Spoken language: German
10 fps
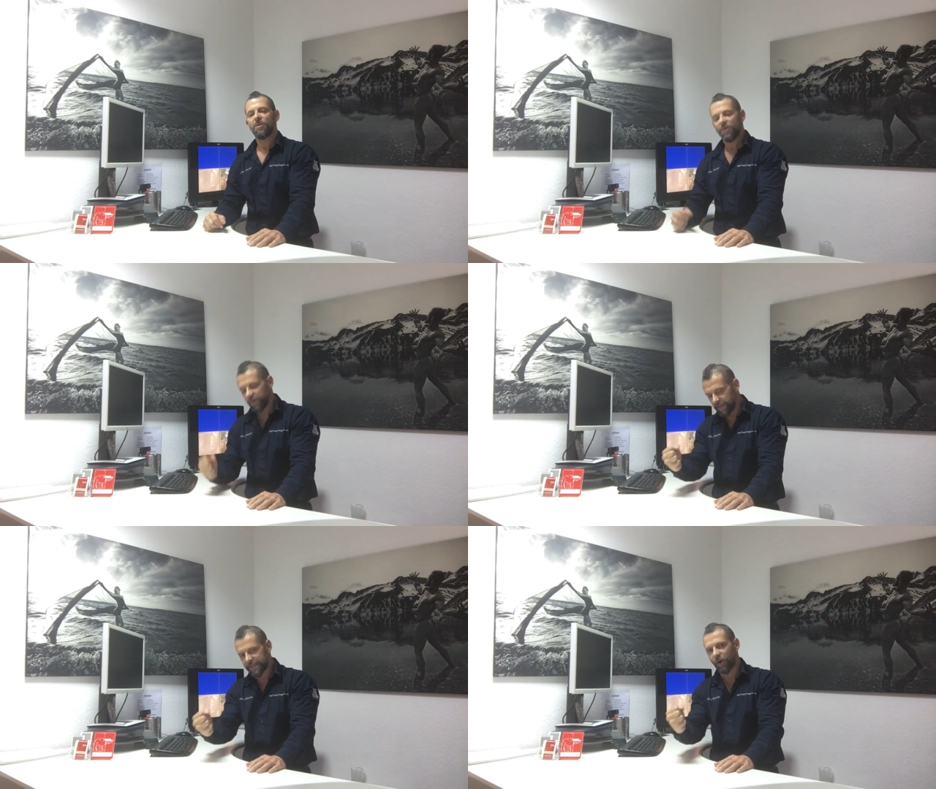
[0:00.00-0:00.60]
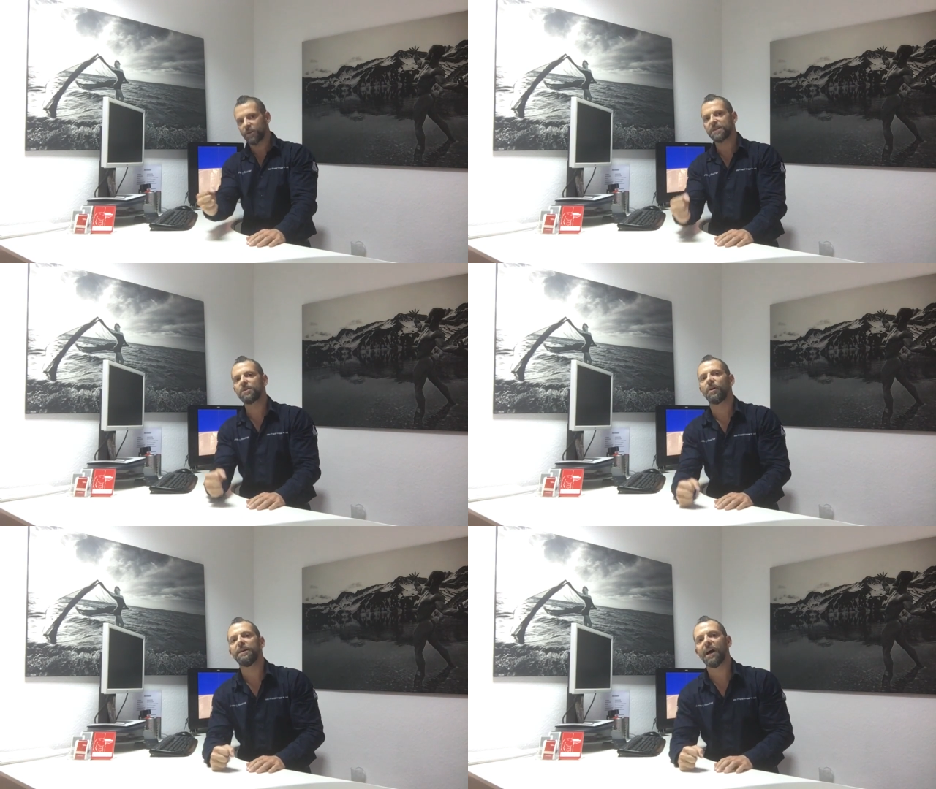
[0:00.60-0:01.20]
Und ihr wisst auch, das
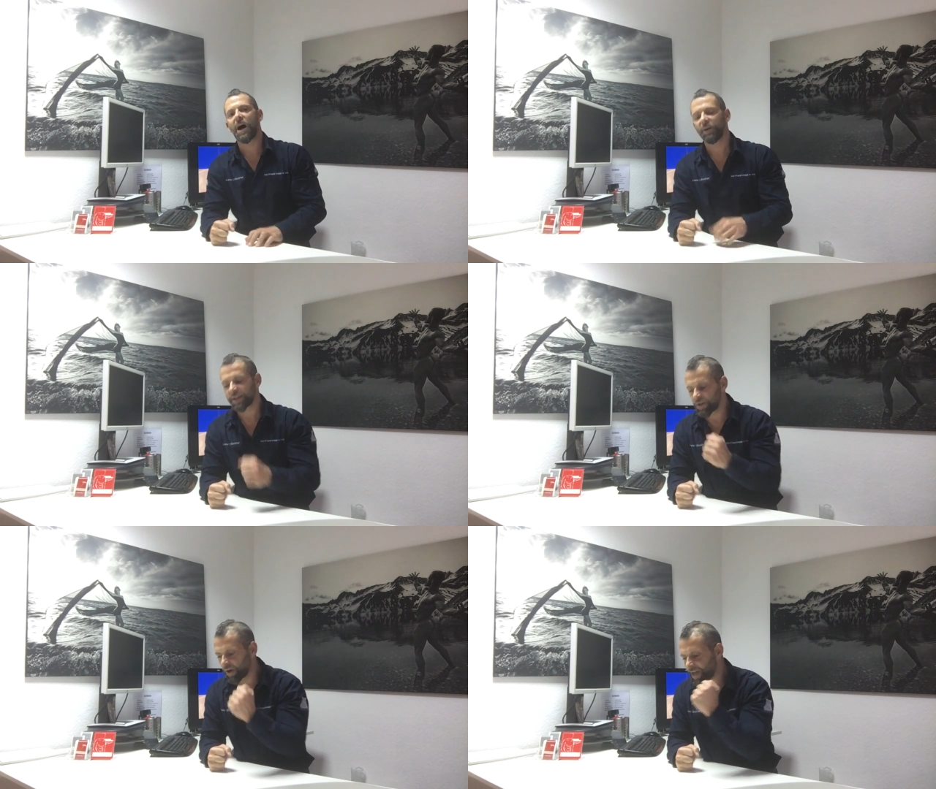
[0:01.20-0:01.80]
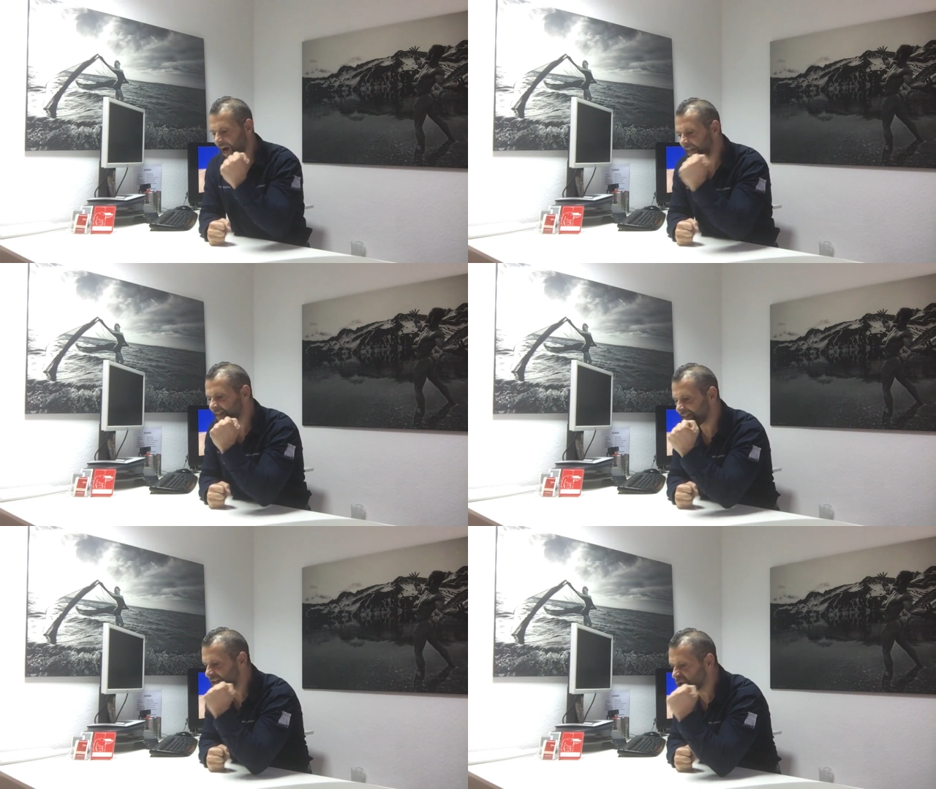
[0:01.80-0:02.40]
neue Jahr und das neue Jahr
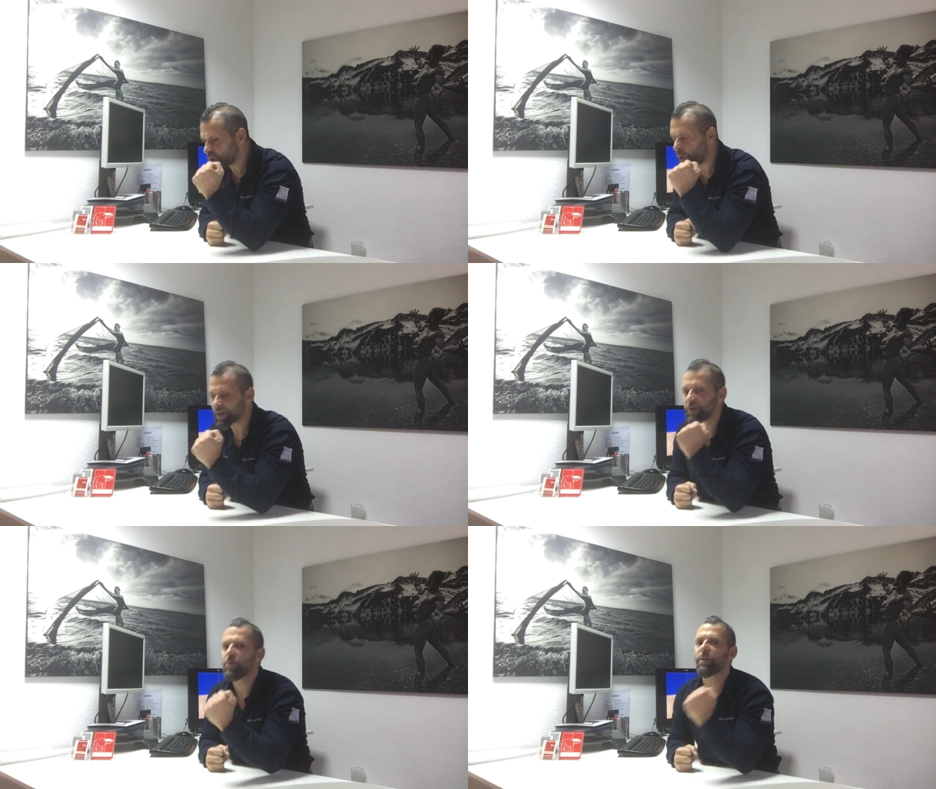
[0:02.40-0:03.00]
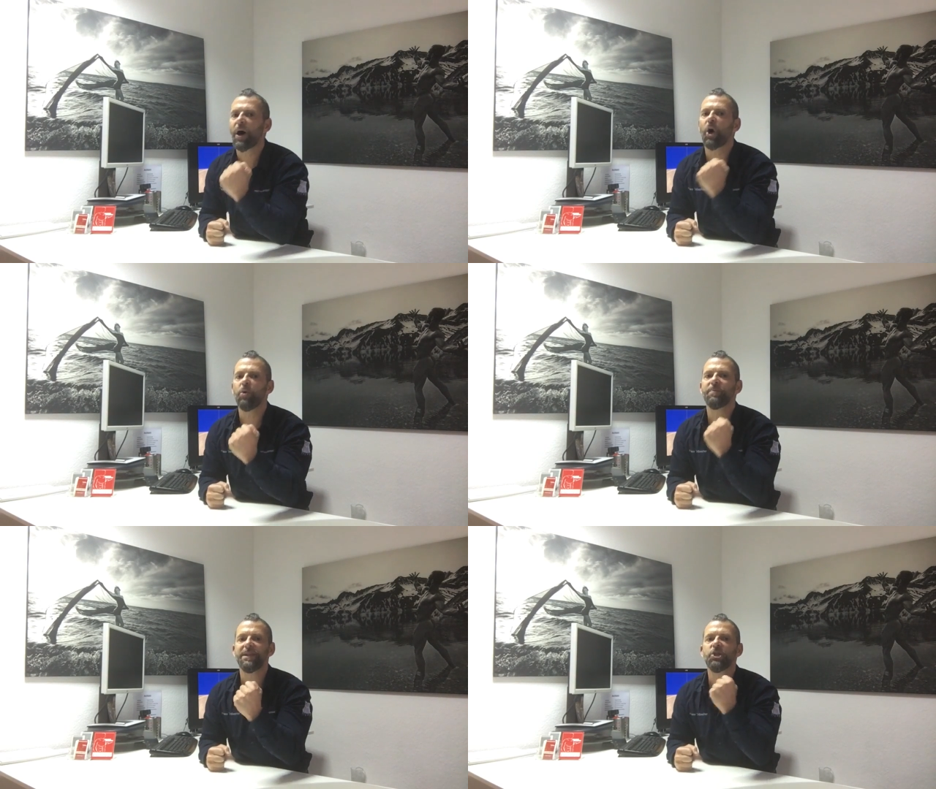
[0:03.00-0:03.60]
ist die Chance
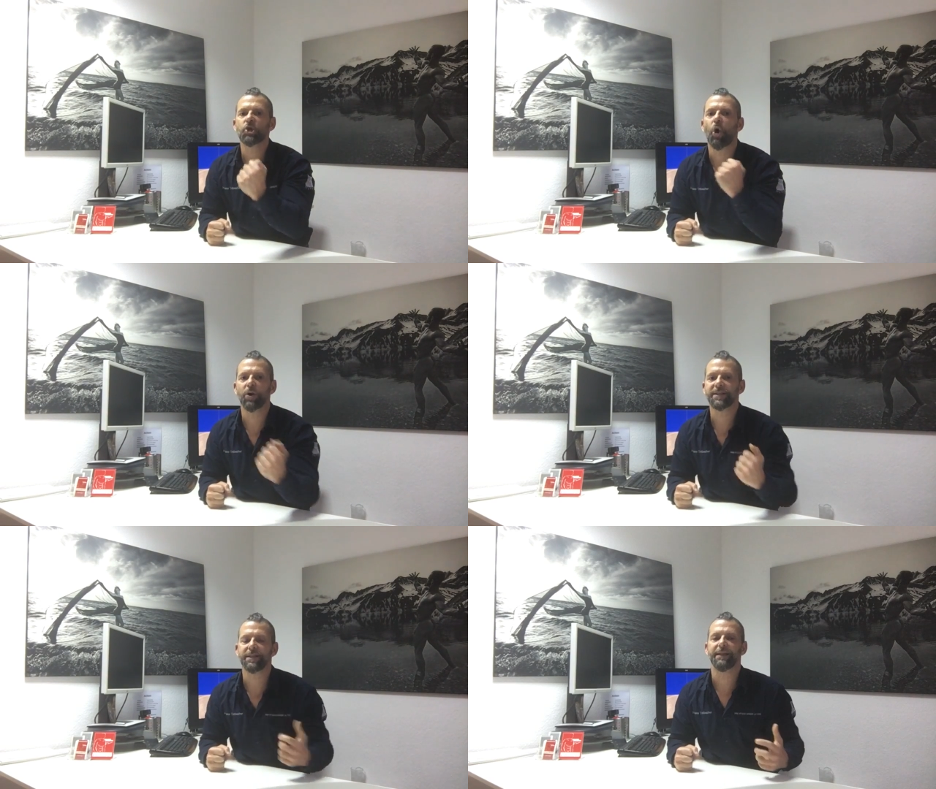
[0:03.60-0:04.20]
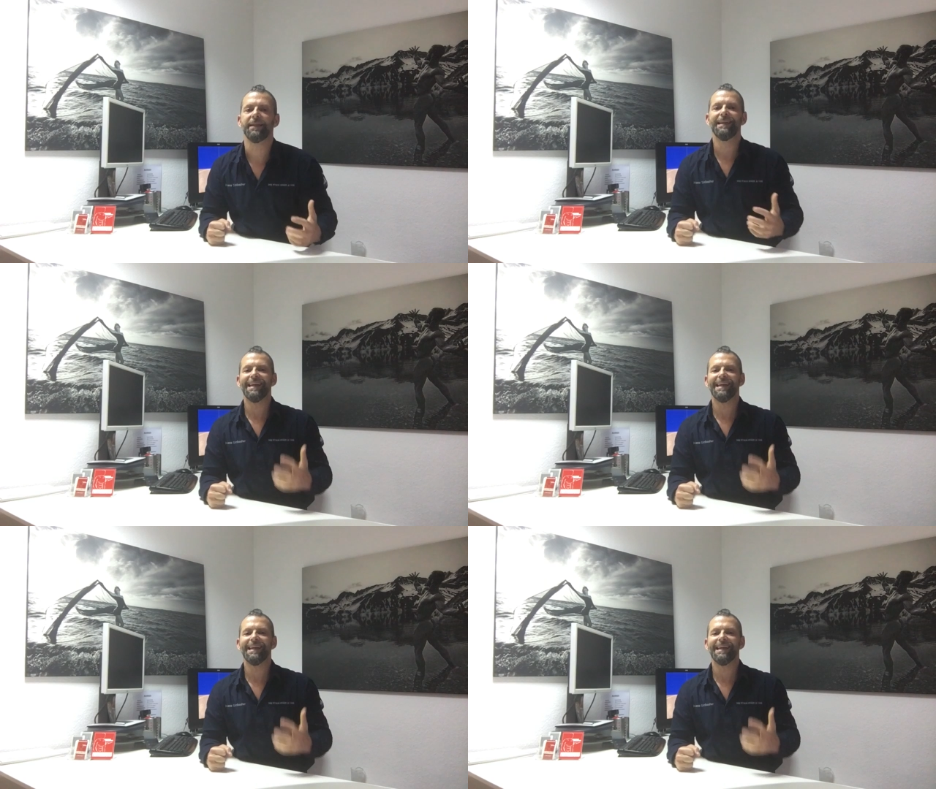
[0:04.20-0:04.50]
überhaupt, die Chance.